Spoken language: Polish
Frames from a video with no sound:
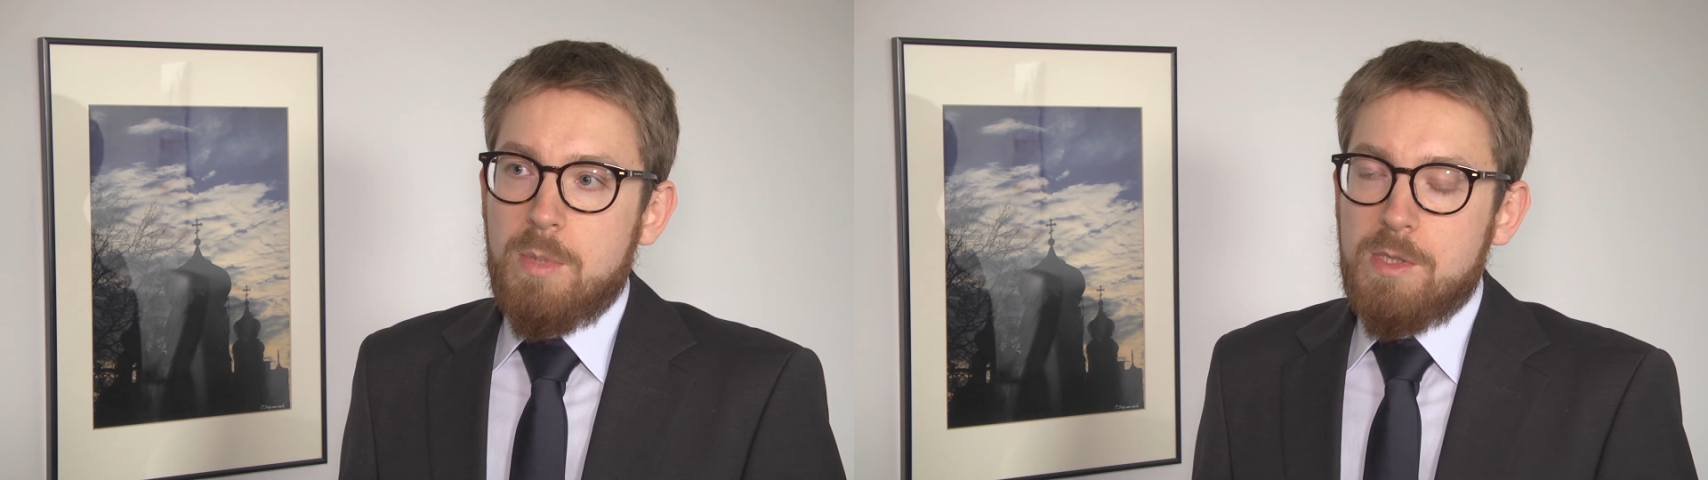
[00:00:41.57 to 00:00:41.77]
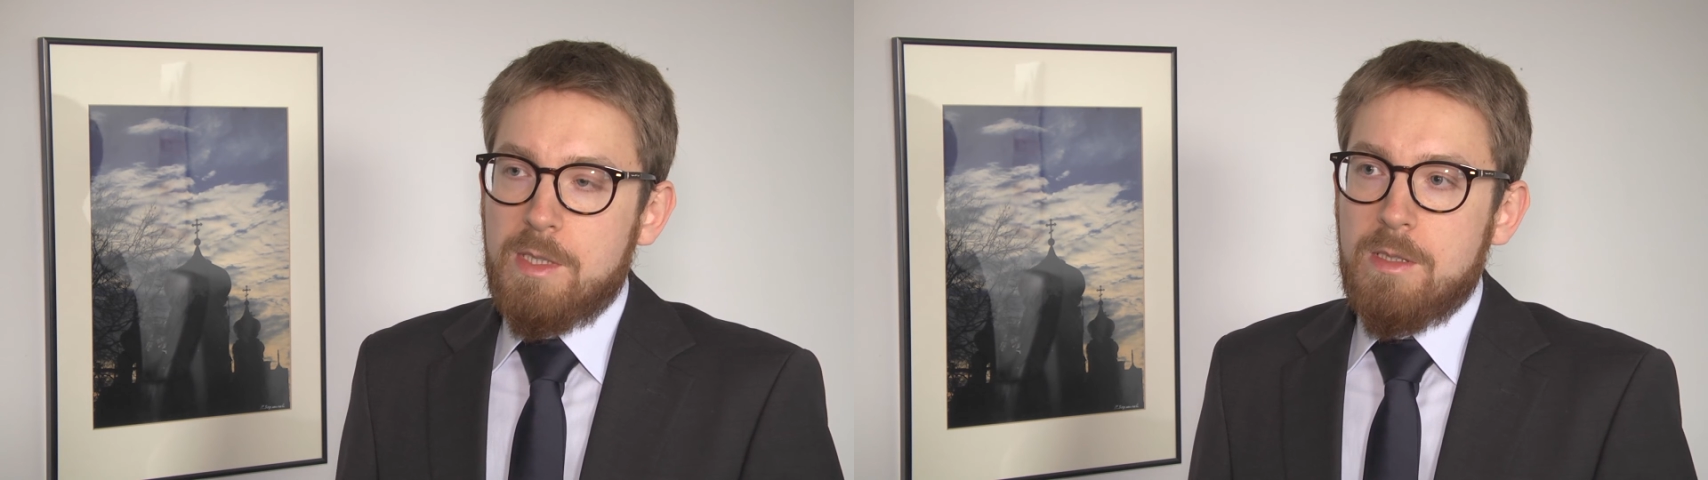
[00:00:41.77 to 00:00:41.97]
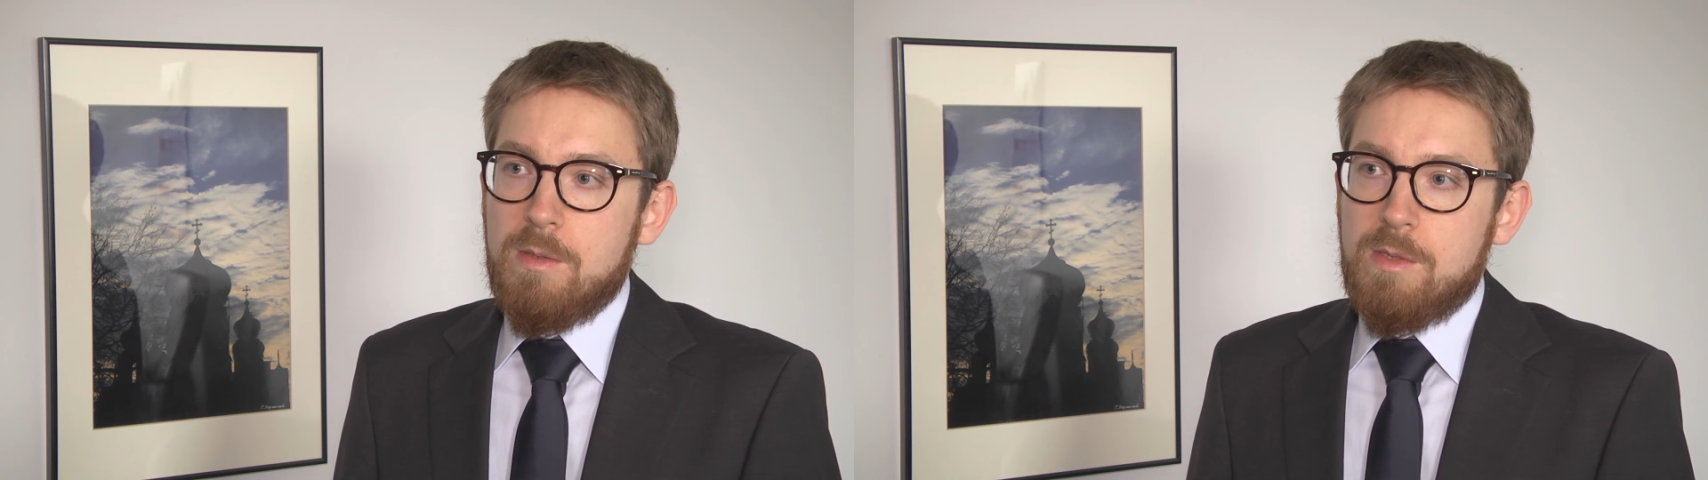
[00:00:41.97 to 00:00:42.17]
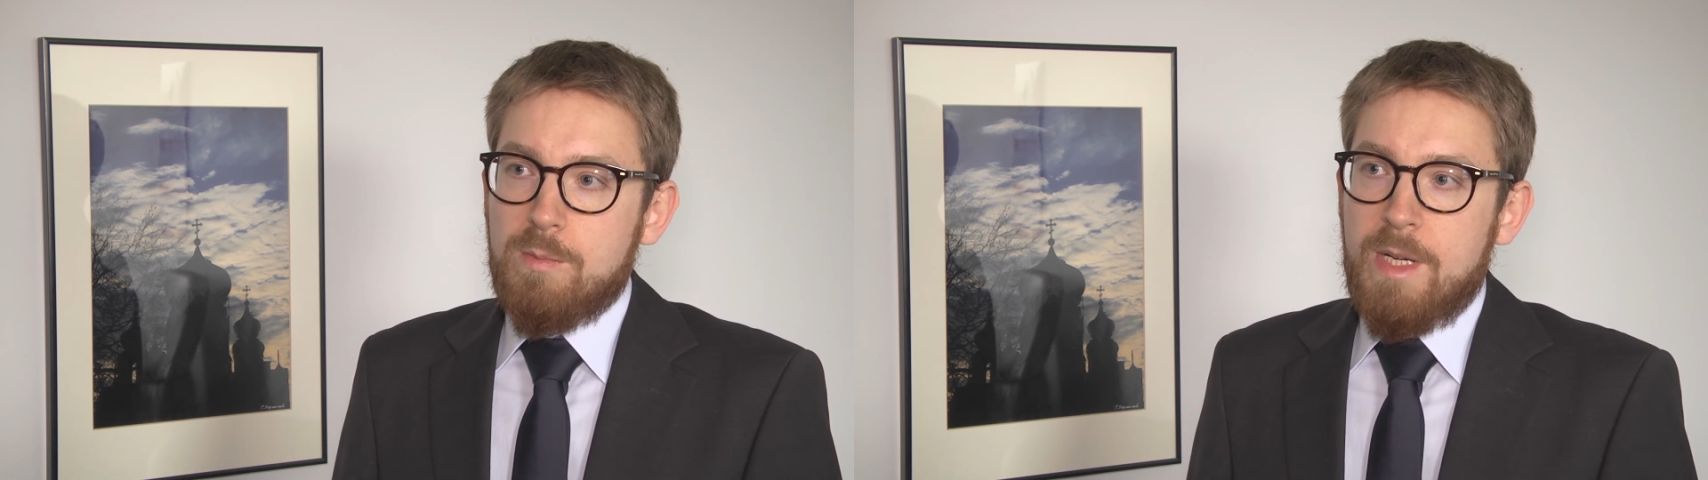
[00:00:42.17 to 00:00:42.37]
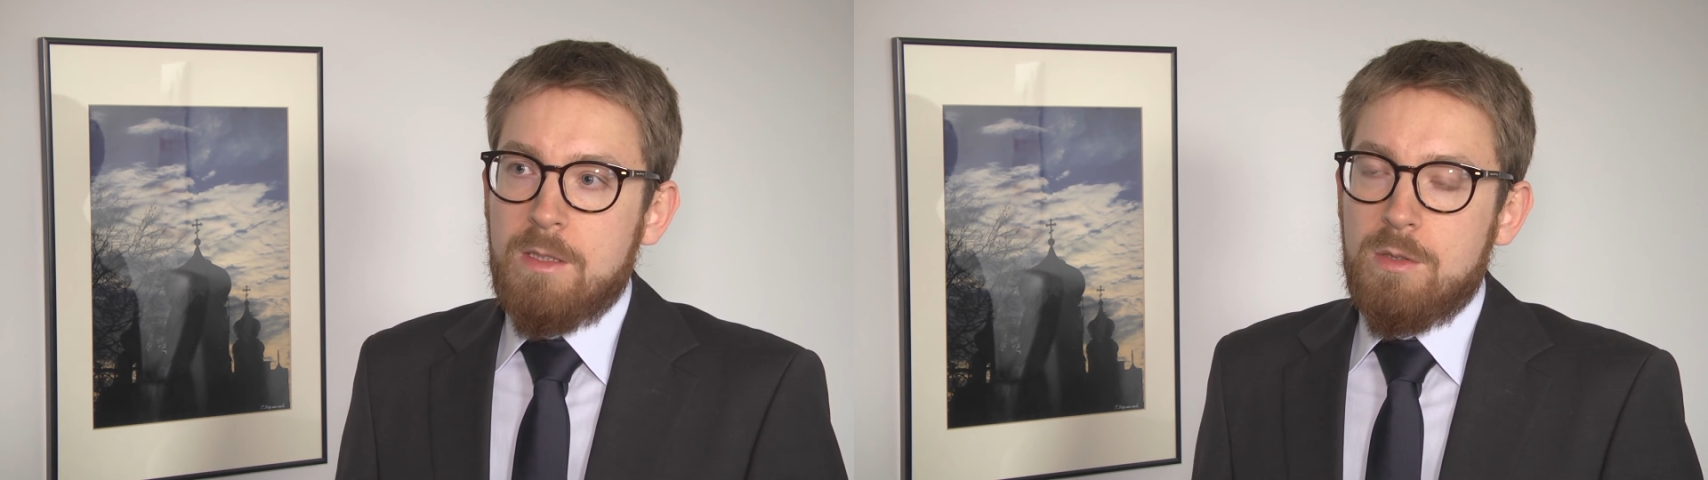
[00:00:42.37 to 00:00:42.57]
polskich
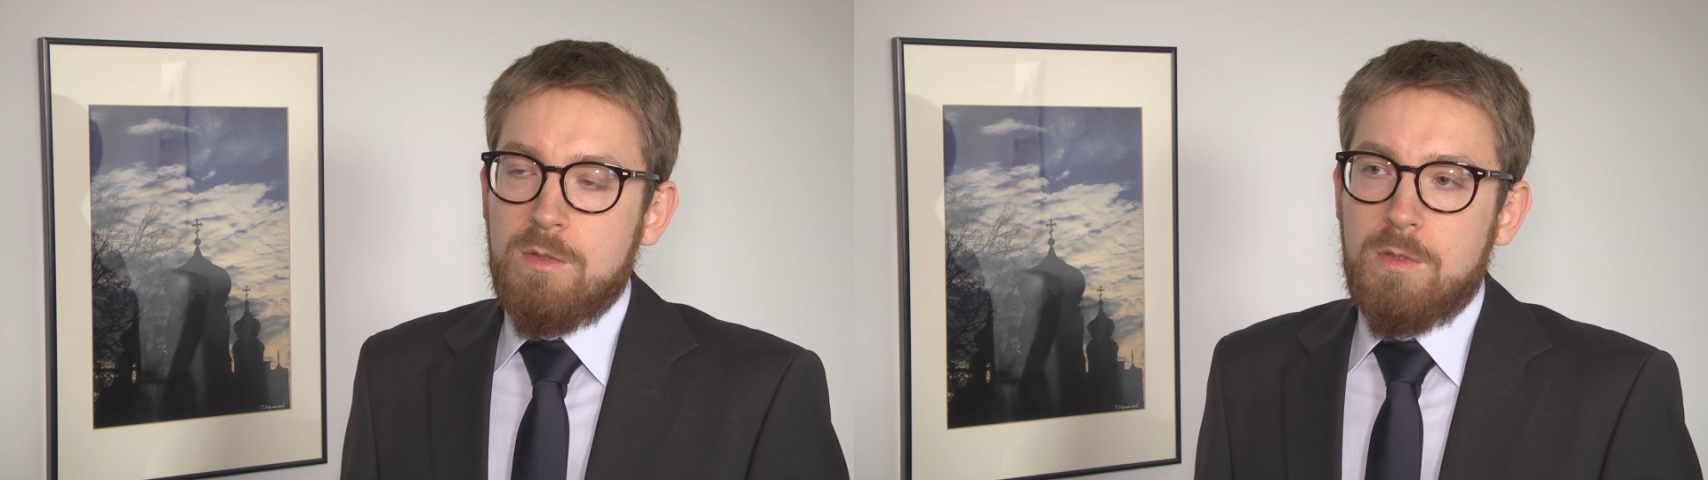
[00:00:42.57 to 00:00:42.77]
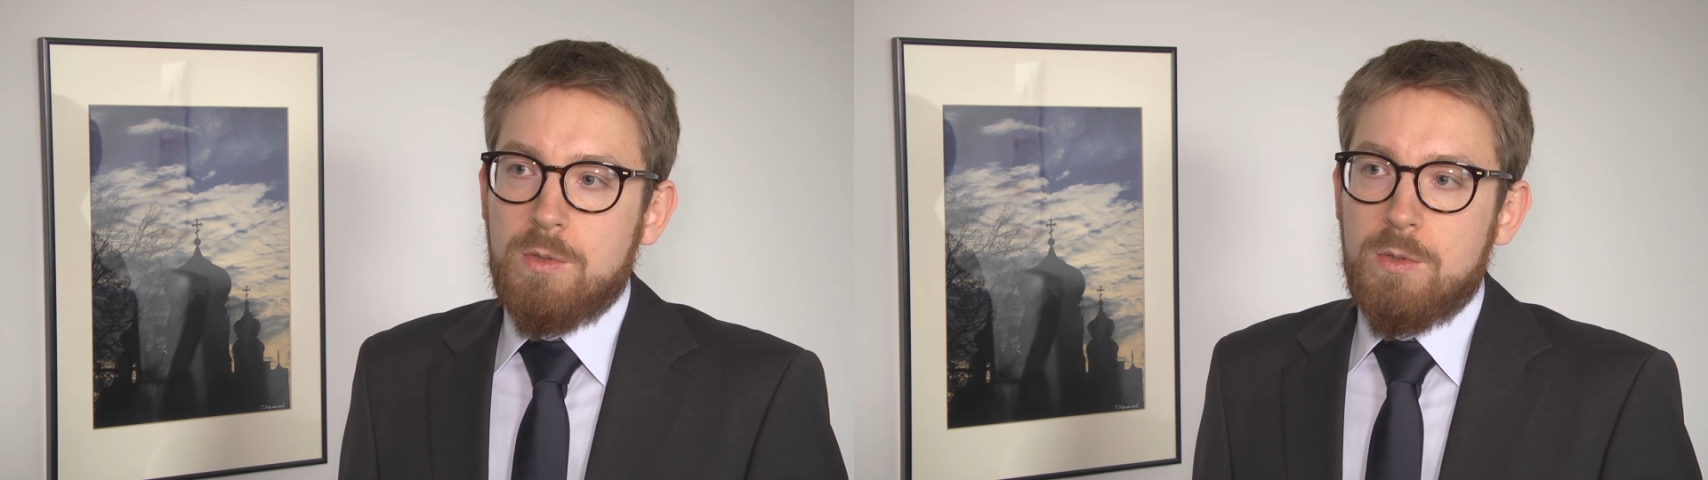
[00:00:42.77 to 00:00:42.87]
konsumentów,